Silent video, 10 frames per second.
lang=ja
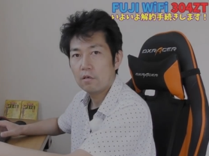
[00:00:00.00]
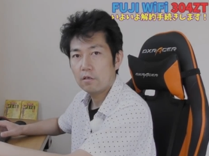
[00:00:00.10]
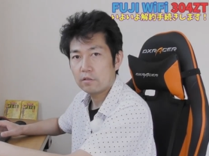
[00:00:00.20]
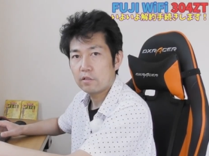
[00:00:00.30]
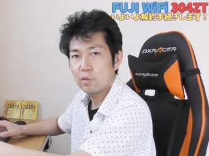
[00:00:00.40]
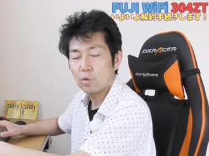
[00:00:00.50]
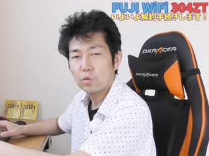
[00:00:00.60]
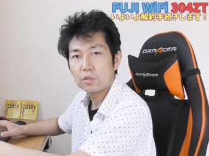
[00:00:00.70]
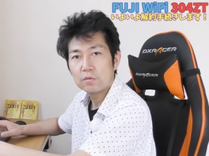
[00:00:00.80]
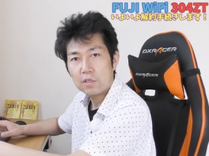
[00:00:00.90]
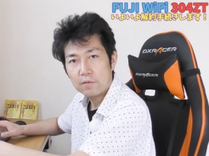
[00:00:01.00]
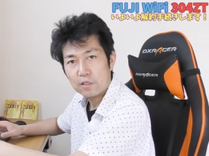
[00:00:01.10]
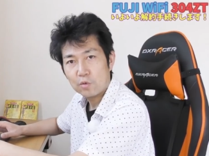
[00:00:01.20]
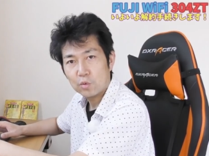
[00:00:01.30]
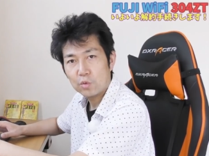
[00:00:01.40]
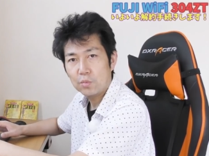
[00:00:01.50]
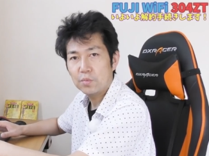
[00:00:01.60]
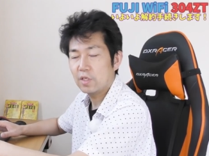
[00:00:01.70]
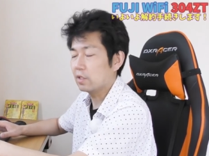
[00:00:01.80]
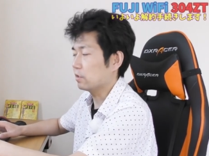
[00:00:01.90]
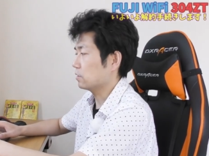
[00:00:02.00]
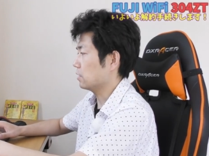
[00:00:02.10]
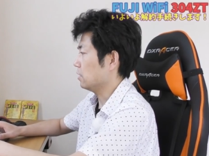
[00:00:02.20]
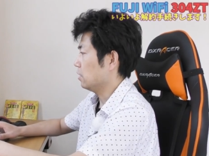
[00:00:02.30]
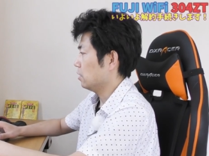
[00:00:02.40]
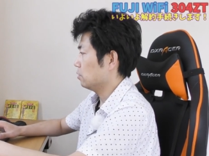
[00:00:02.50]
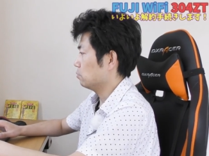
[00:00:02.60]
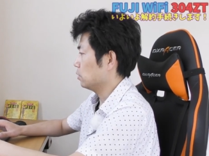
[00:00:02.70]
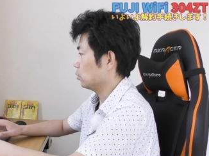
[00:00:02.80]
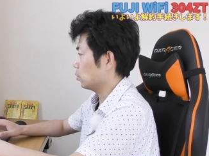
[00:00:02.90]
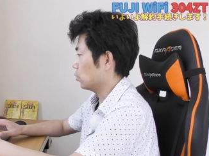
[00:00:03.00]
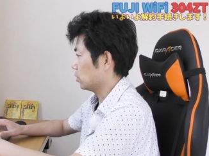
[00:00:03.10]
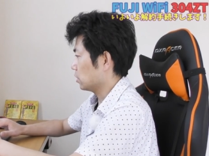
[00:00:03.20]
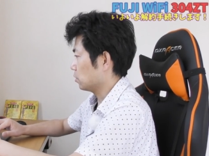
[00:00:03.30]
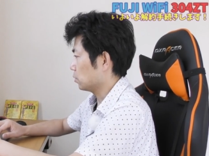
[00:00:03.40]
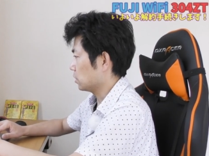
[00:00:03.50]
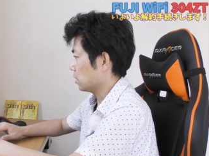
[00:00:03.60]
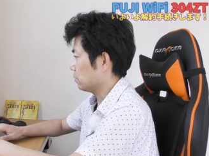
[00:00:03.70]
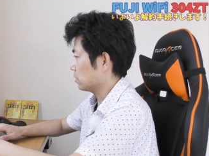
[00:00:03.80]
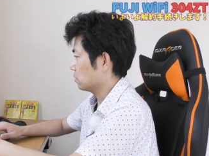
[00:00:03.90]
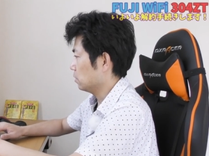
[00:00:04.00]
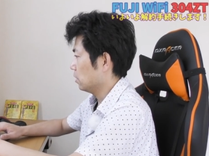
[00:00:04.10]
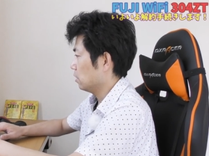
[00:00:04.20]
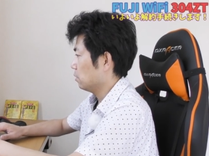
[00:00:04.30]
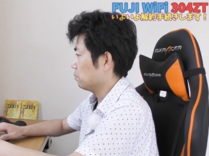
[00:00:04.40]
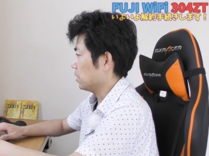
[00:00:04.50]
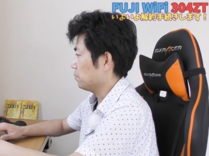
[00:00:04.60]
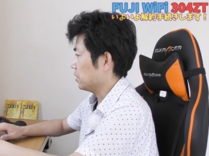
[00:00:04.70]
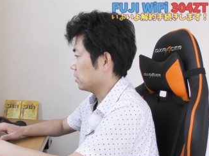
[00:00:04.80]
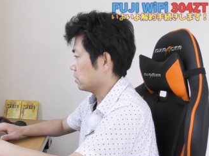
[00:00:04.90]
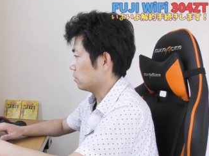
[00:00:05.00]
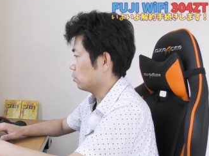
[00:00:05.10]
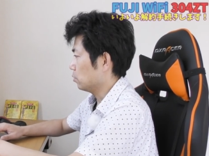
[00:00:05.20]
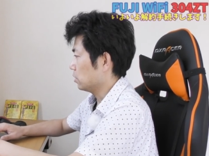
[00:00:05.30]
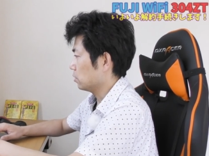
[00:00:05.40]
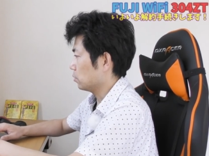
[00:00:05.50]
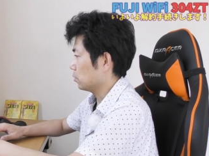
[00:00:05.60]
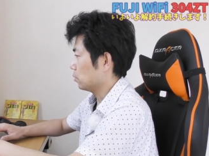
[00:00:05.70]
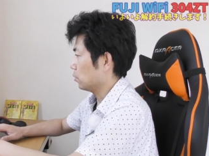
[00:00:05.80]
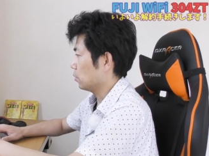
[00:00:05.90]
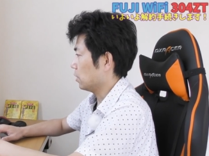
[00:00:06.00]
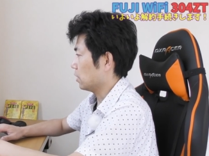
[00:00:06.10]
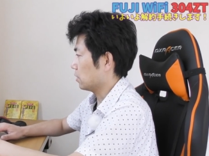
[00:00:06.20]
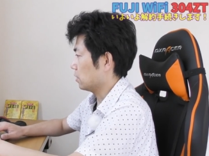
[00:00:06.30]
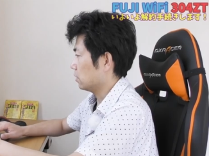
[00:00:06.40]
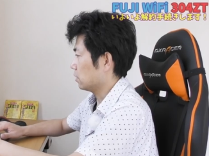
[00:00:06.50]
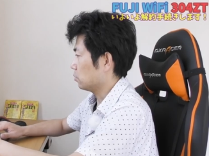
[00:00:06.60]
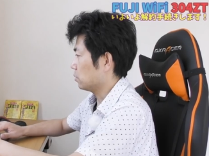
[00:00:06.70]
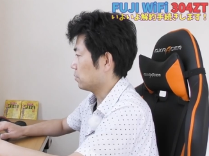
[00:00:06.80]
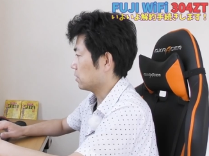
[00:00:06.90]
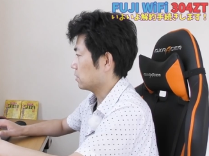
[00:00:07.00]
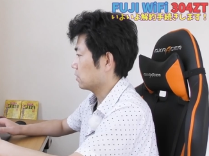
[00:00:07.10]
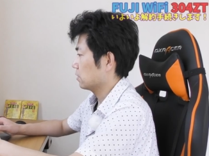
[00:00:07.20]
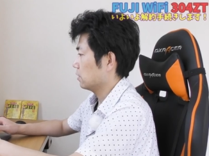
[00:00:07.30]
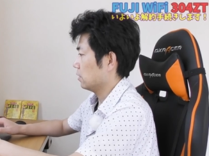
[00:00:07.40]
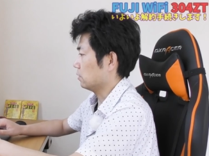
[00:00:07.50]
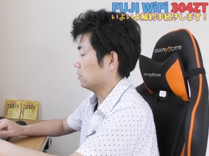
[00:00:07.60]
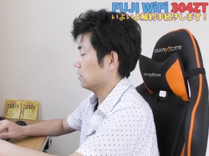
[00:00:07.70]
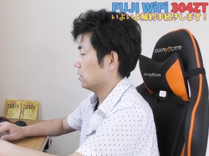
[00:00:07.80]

はい。では、この富士 Wi-Fi のトップからですね、上のところに表示ありますマイページログインというところからいきたいと思います。はい。